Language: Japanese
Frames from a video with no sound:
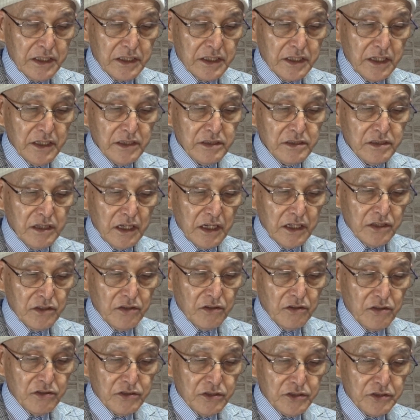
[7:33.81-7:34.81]
現在
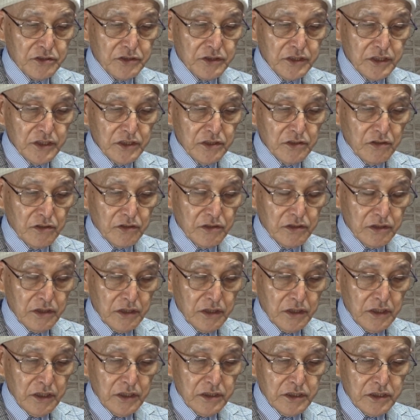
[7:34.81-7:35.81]
の主治医の
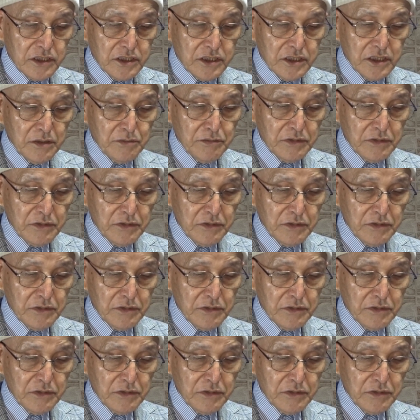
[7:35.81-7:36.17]
父